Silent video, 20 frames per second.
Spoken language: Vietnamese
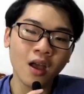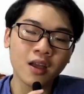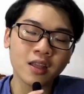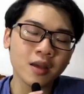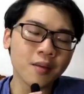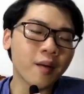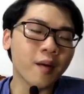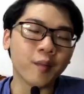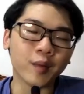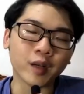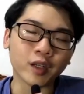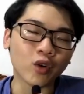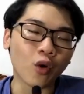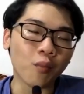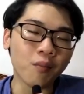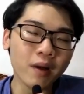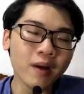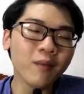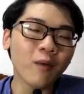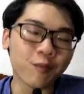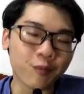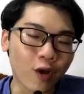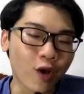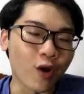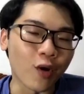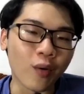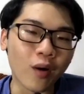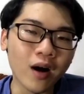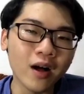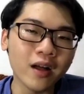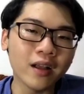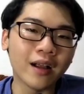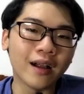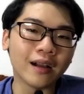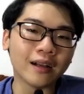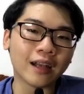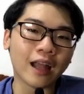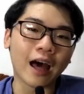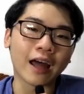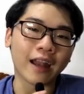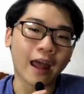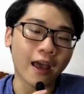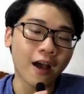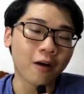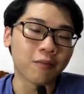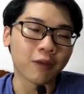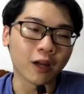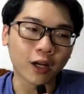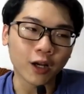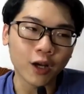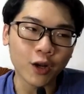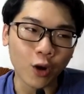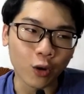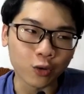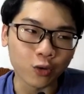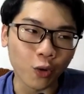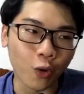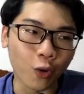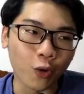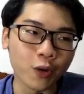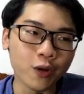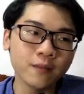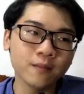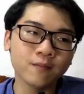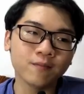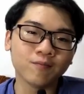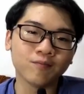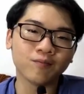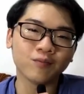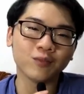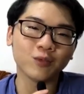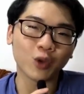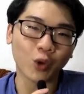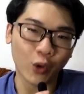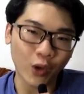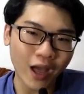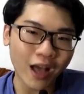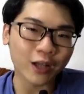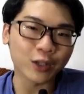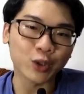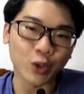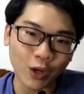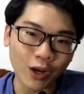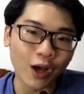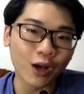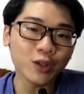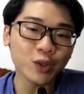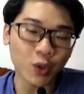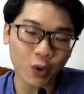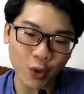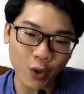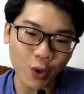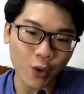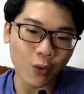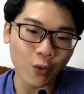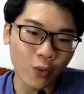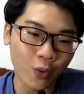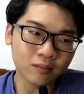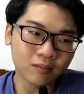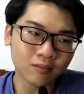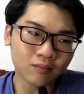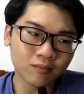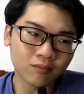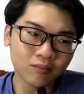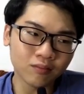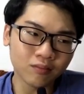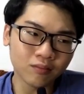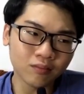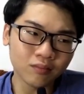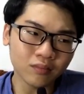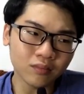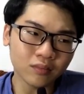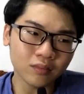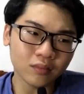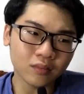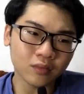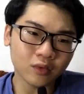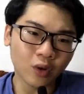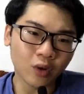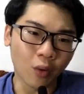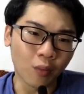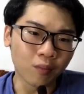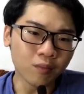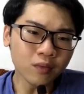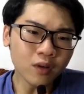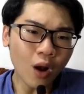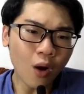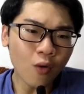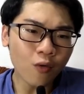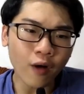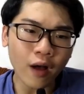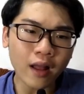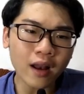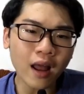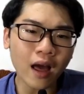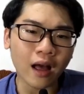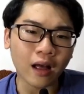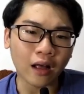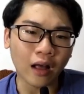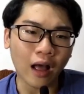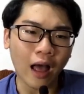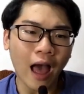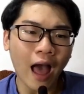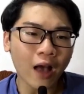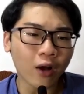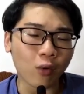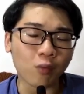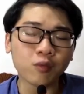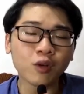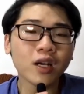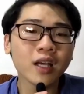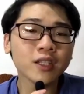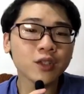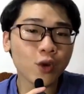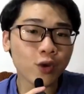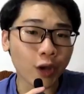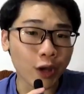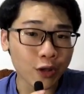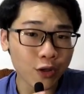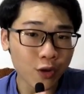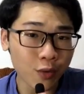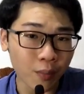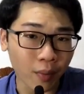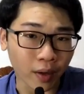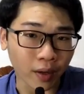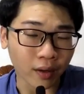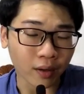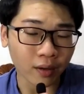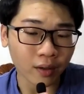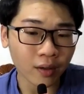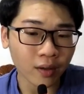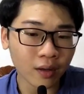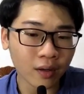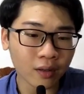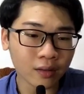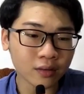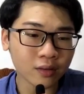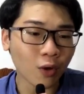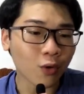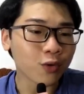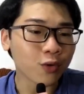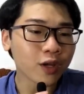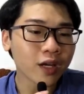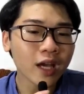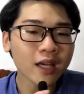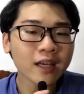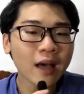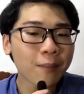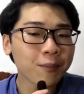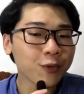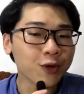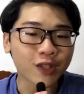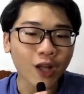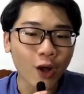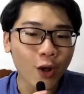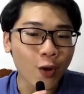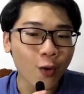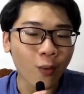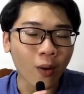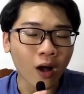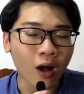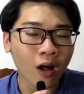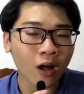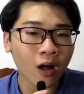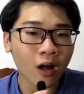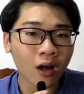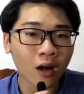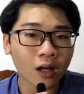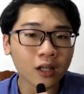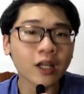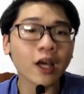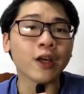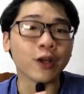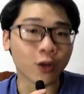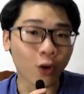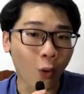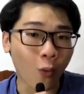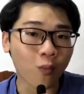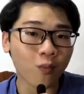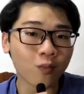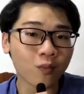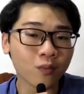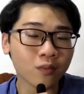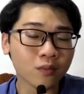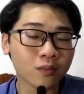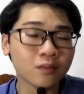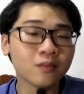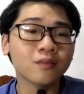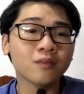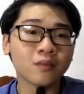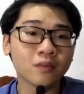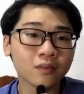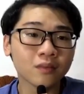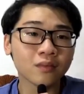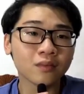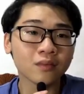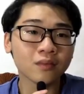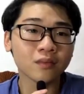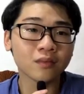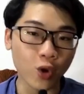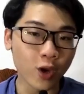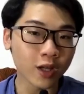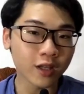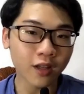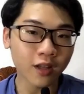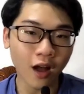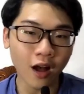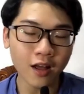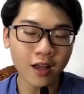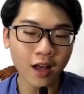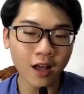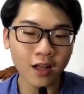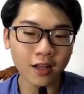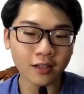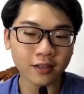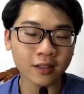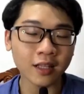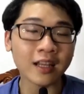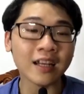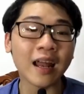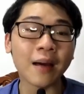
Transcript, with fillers: nhưng mà mình cũng biết một điều á là đại học là cái độ tuổi tuổi ăn tuổi lớn tuổi yêu cũng đâu phải là ai cũng có cái suy nghĩ như mình tự nhiên cái cấm người ta yêu à kỳ cục duyên tới á thì